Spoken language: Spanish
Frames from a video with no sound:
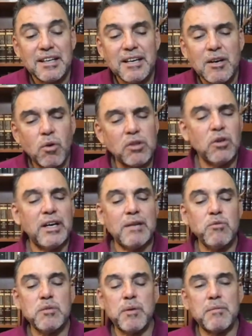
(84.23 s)
Cuando queremos
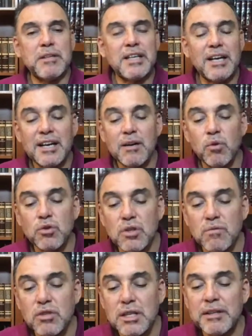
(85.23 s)
experimentar la revolución
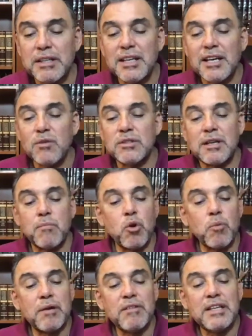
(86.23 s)
fundamental en nuestra
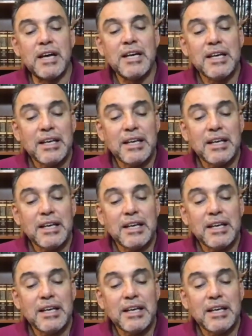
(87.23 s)
propia vida